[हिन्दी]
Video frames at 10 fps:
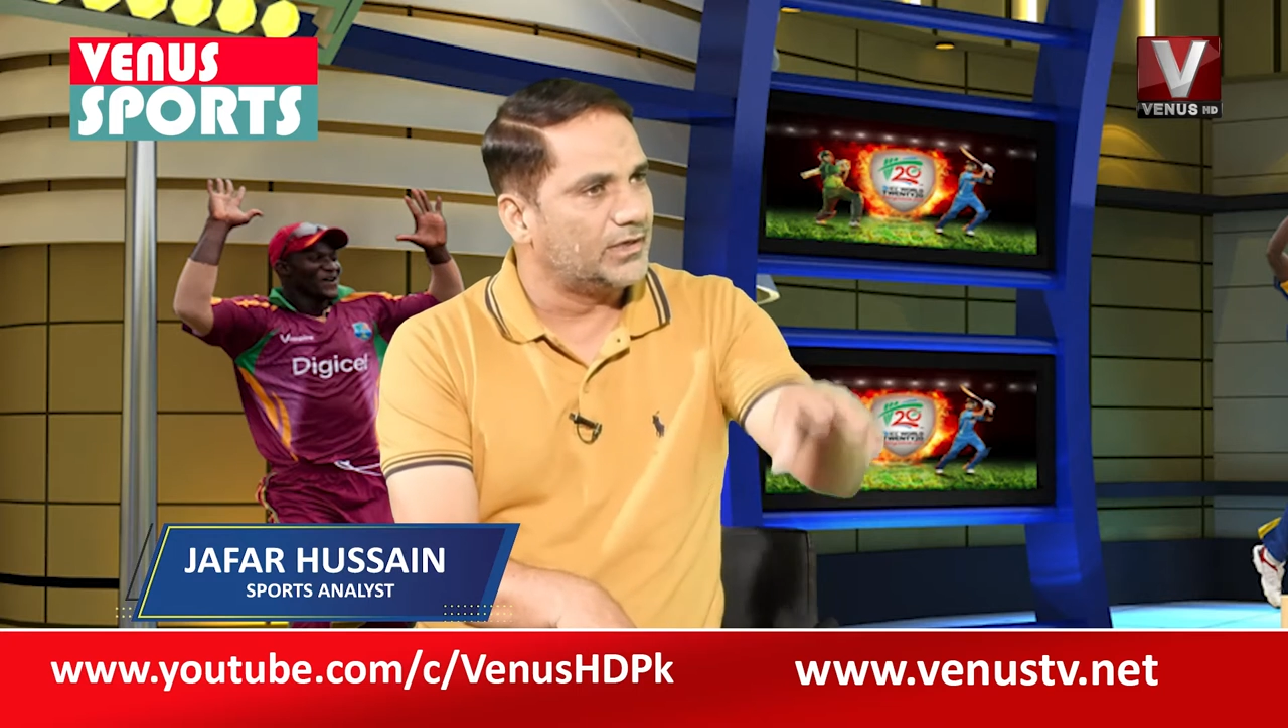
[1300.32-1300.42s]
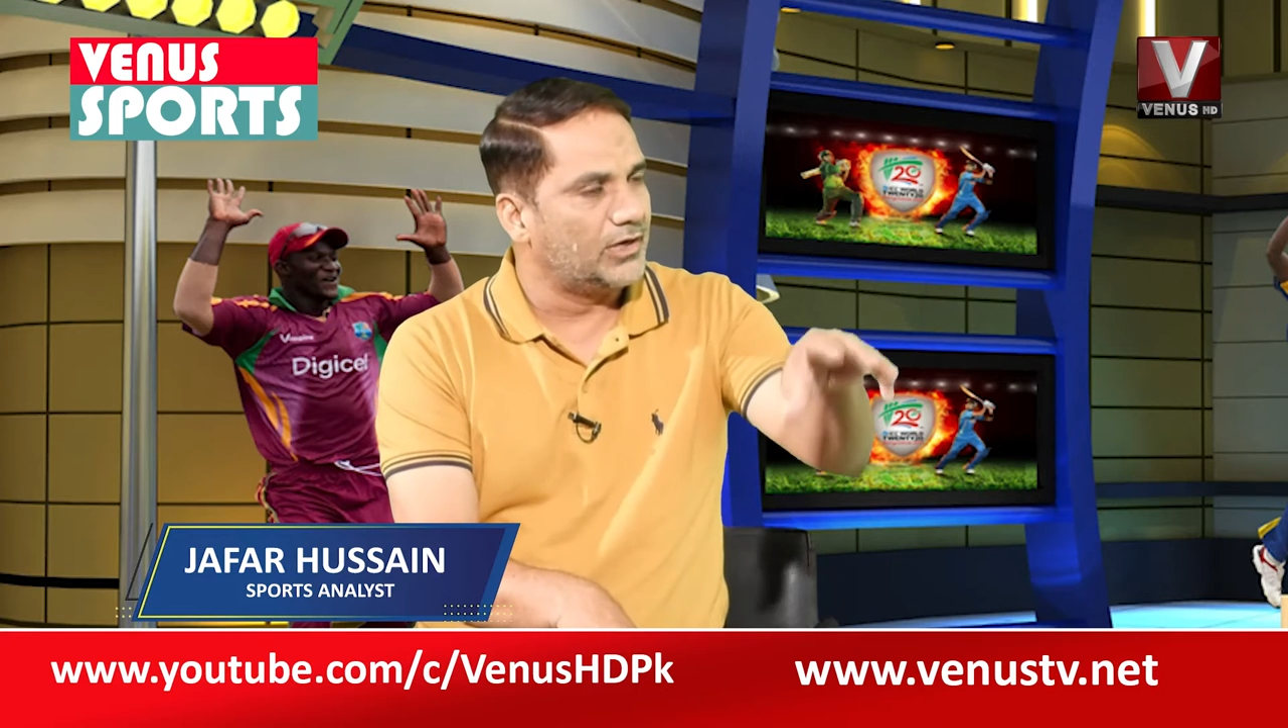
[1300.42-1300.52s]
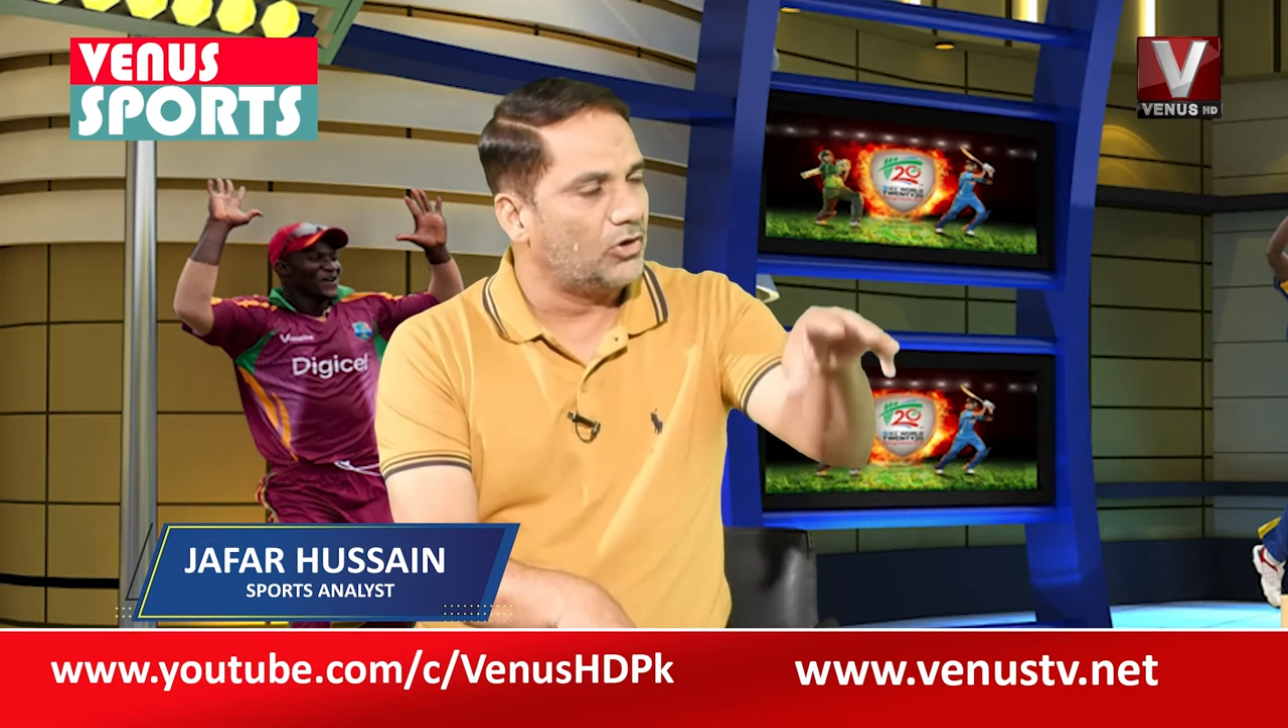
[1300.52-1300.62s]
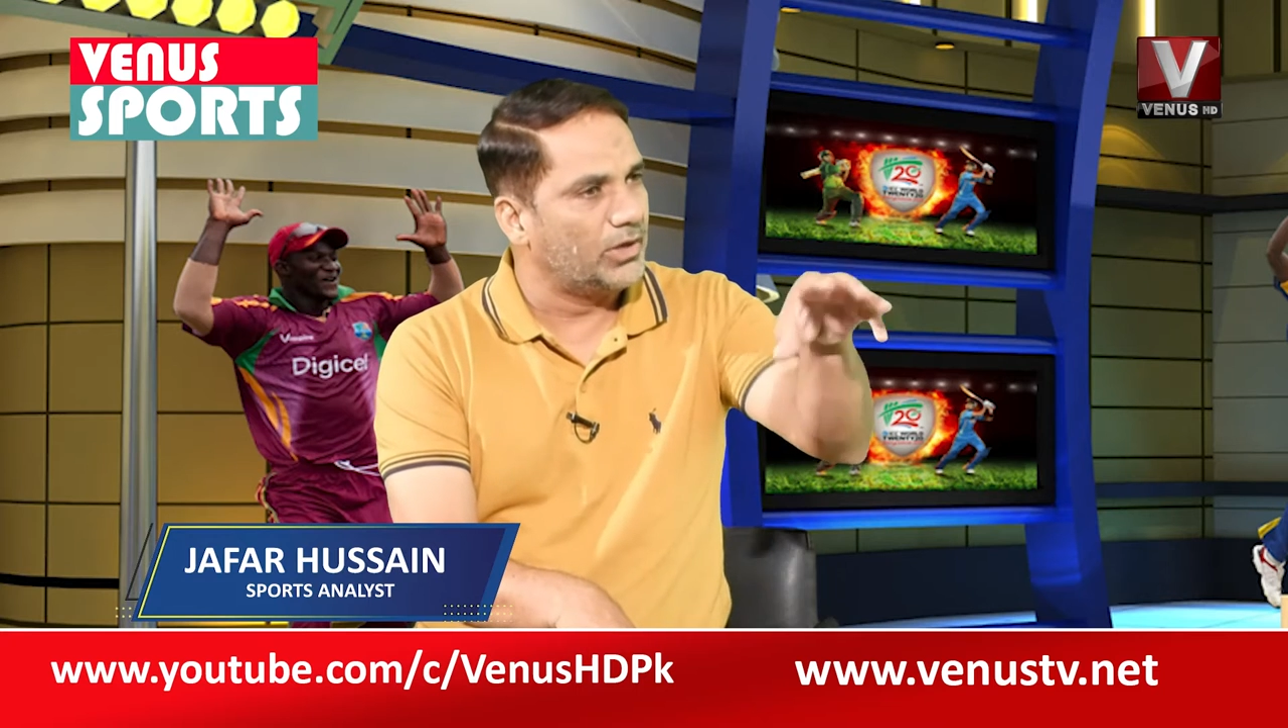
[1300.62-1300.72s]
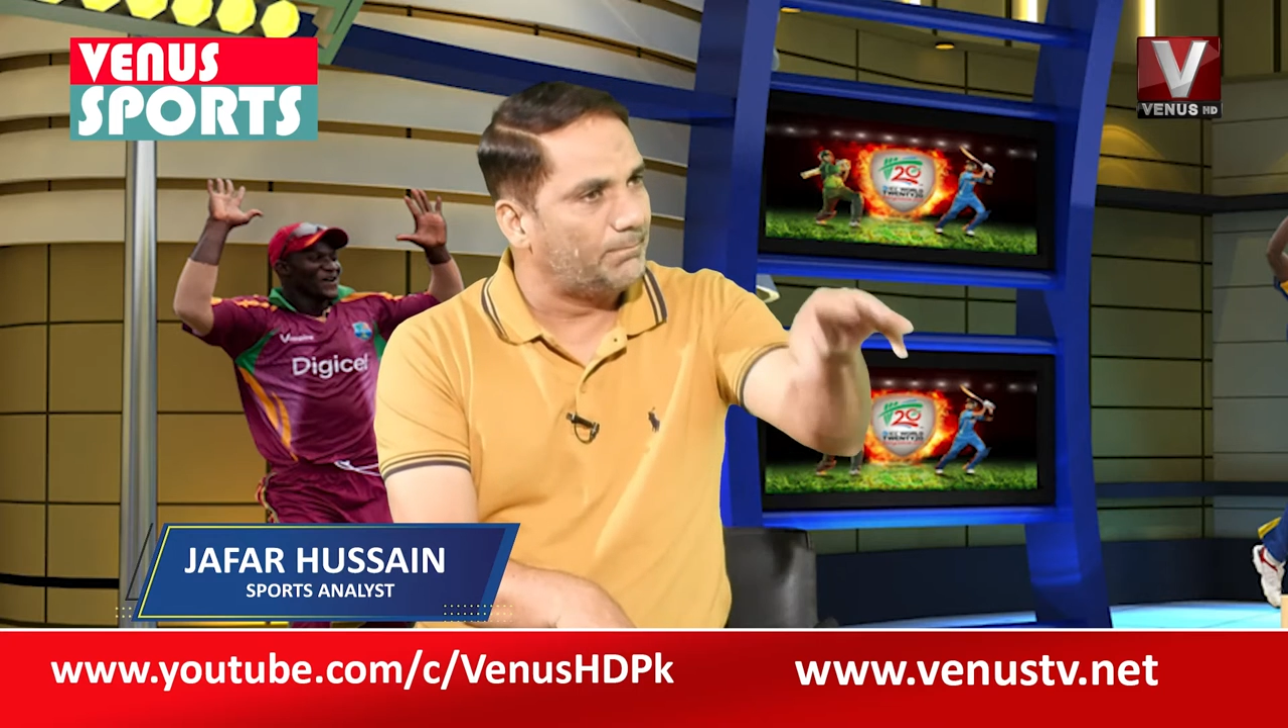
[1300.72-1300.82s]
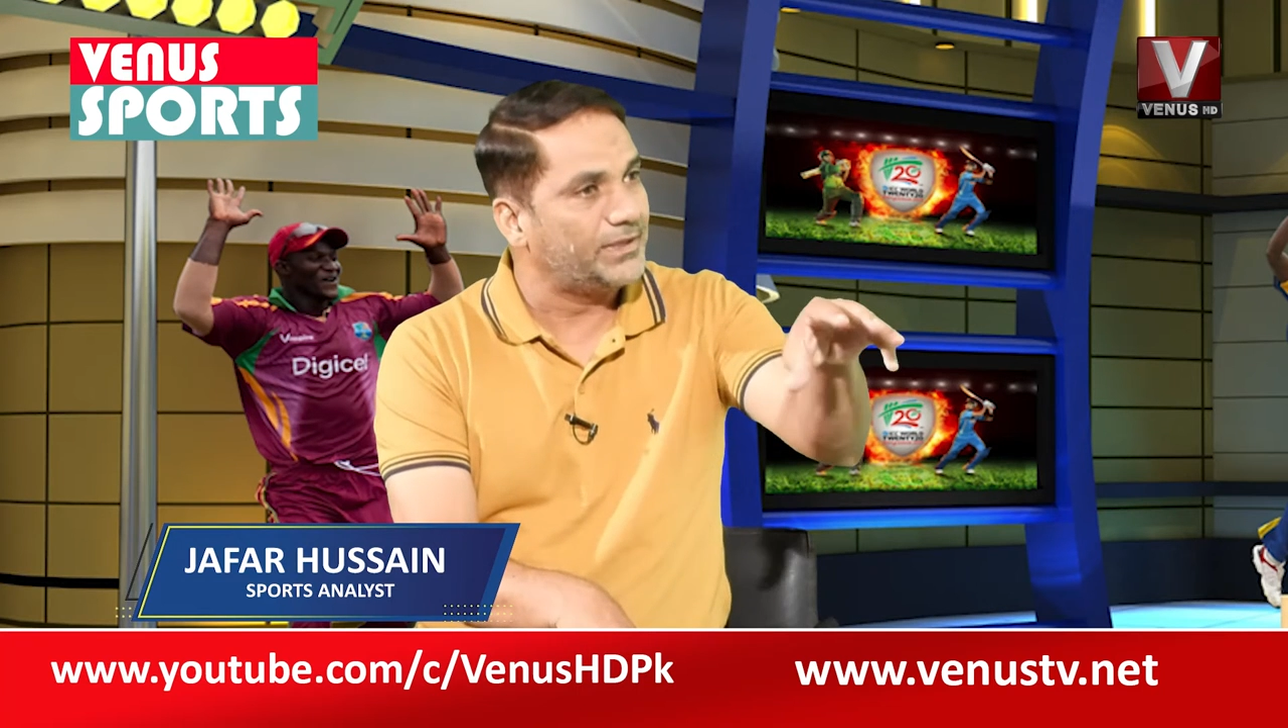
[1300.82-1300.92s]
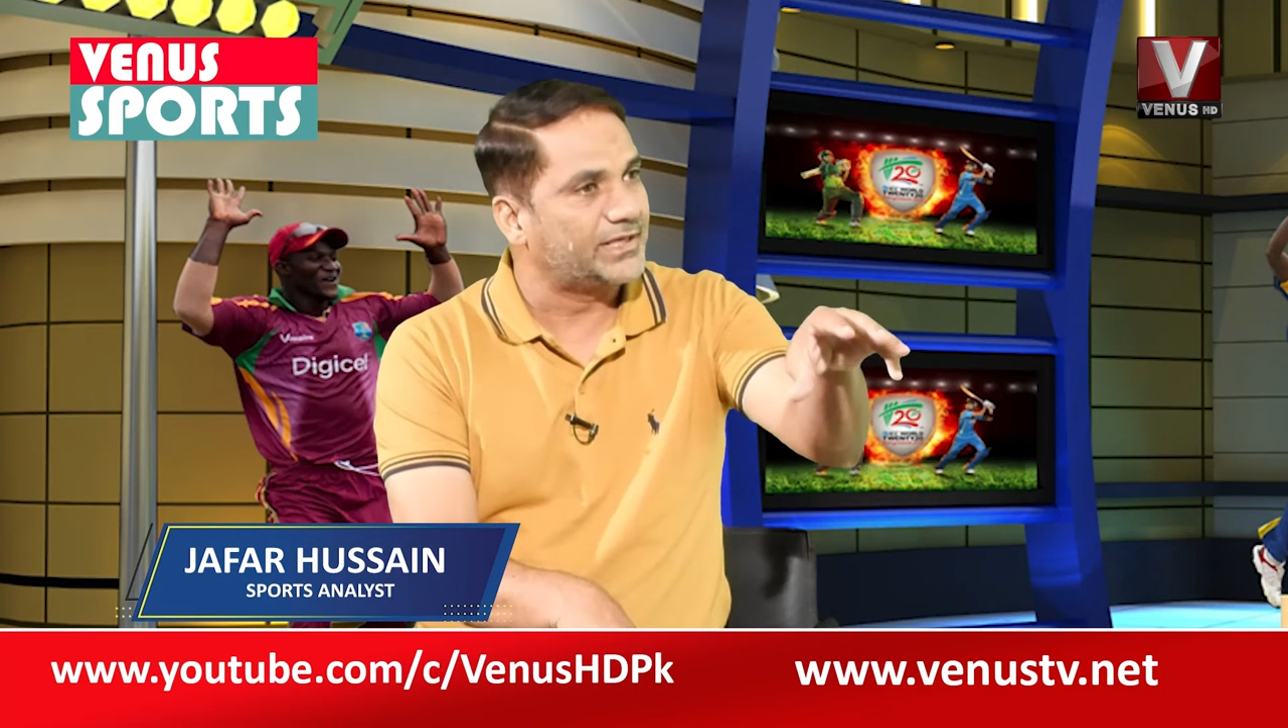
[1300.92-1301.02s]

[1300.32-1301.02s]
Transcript: ओलंपिक